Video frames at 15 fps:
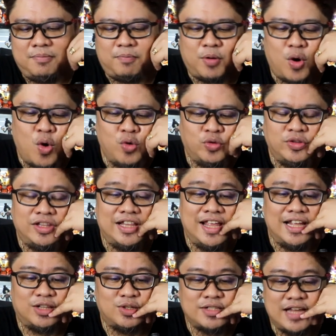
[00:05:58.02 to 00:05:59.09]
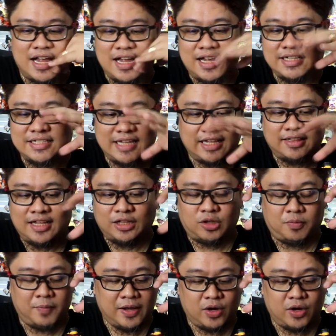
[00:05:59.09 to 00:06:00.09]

prone dito sa set na to.